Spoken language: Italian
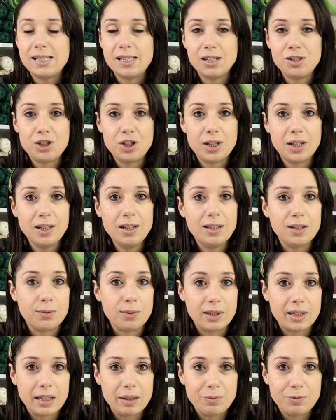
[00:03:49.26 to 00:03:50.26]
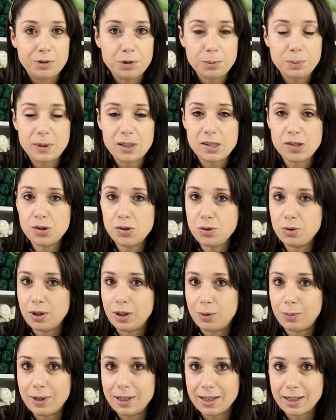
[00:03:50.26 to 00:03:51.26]
se ci chiedete qualche
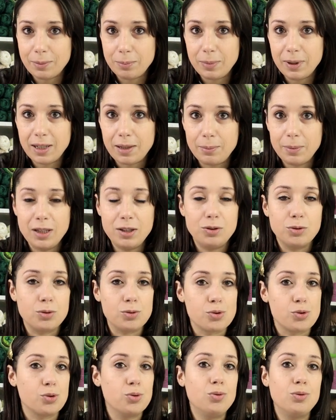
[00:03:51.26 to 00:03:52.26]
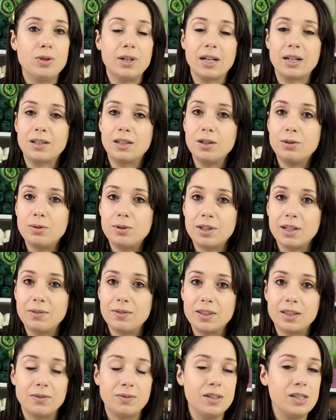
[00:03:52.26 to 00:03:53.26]
informazione, qualche abbinamento su un articolo che
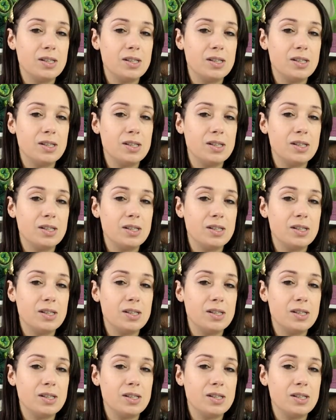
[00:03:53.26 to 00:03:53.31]
avete